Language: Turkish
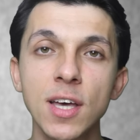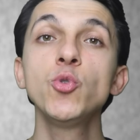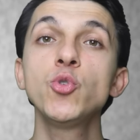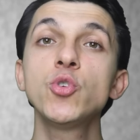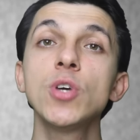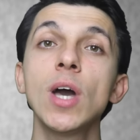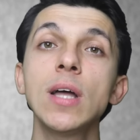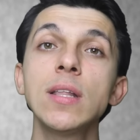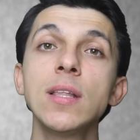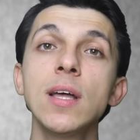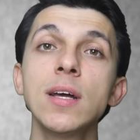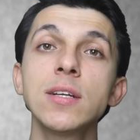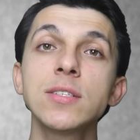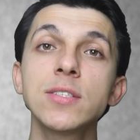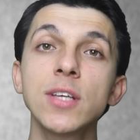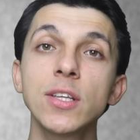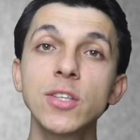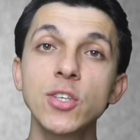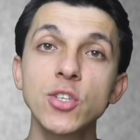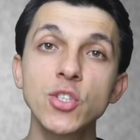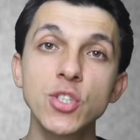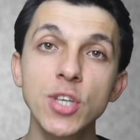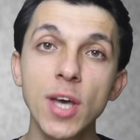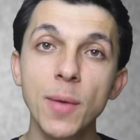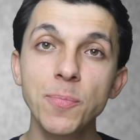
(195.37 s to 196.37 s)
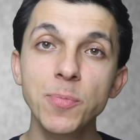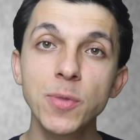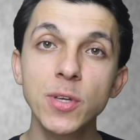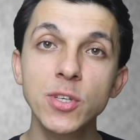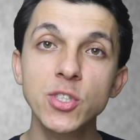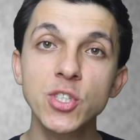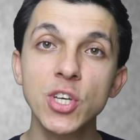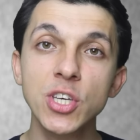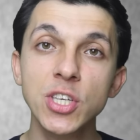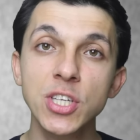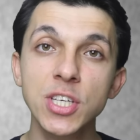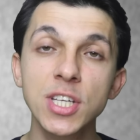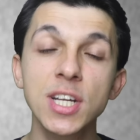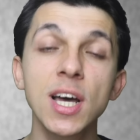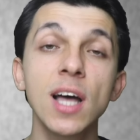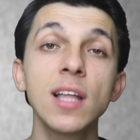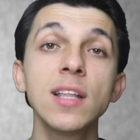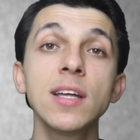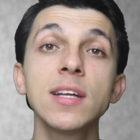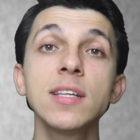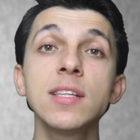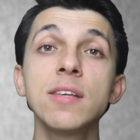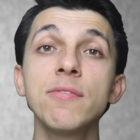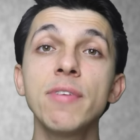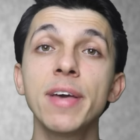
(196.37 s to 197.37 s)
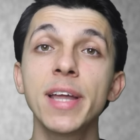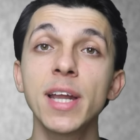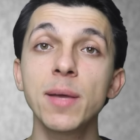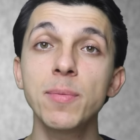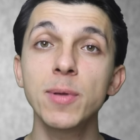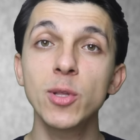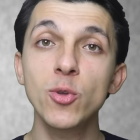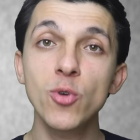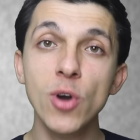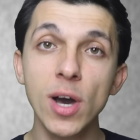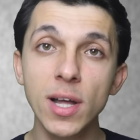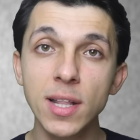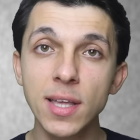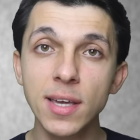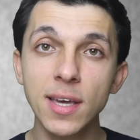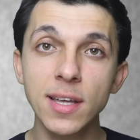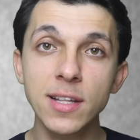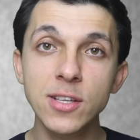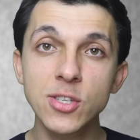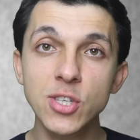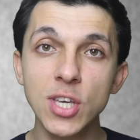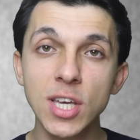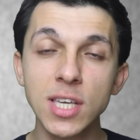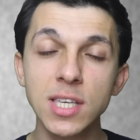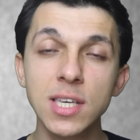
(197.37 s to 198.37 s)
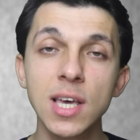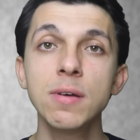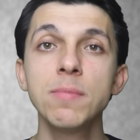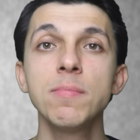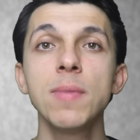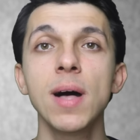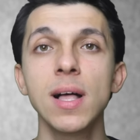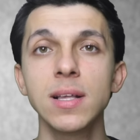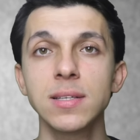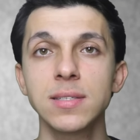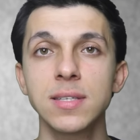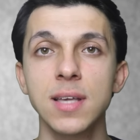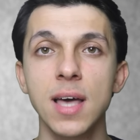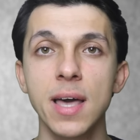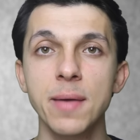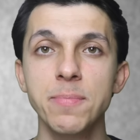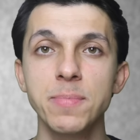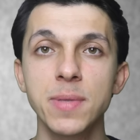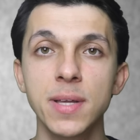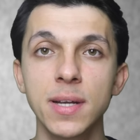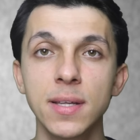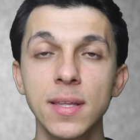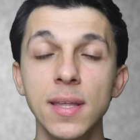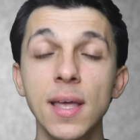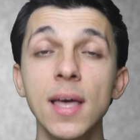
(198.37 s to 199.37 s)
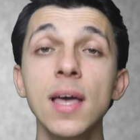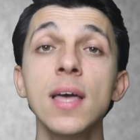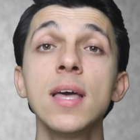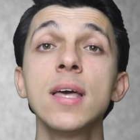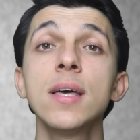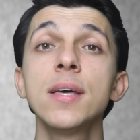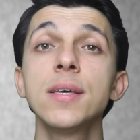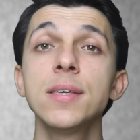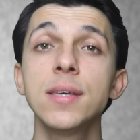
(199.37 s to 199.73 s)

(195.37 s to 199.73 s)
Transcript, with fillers: Dükkanlar satış yaptıkça kiralarını verebiliyor hale gelecek ve mal sahipleri de